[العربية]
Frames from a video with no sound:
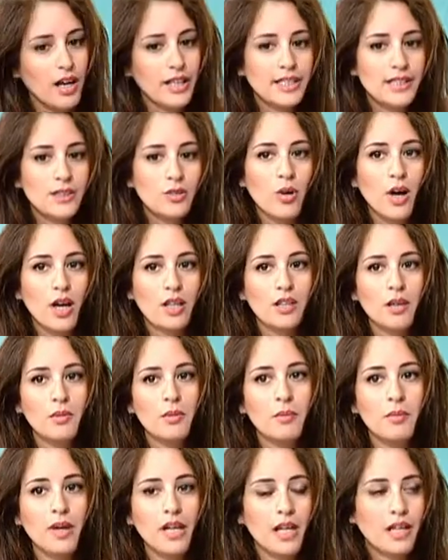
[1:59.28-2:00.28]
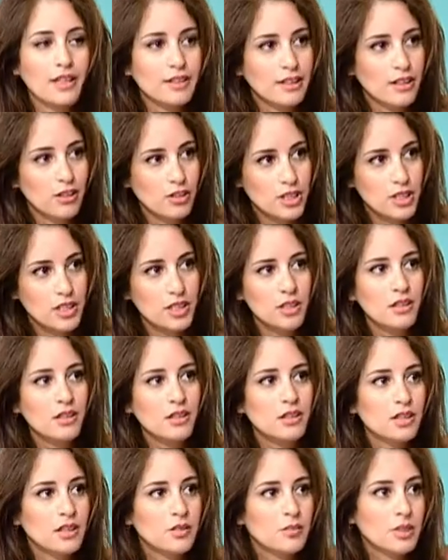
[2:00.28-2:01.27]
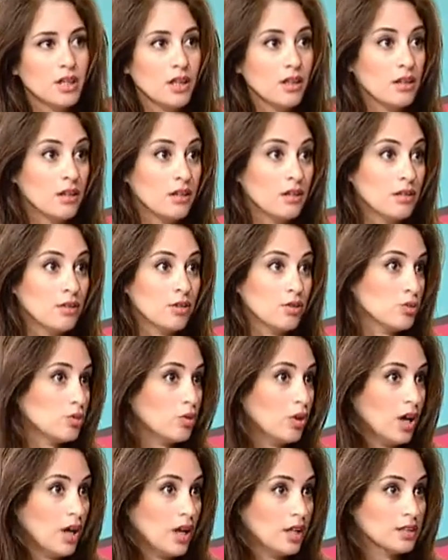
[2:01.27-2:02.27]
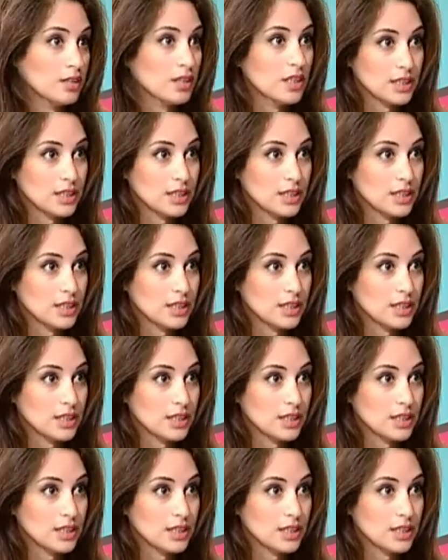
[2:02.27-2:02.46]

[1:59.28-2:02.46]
اكيد واحد قبل ما يحط لانتي لازم يروح عند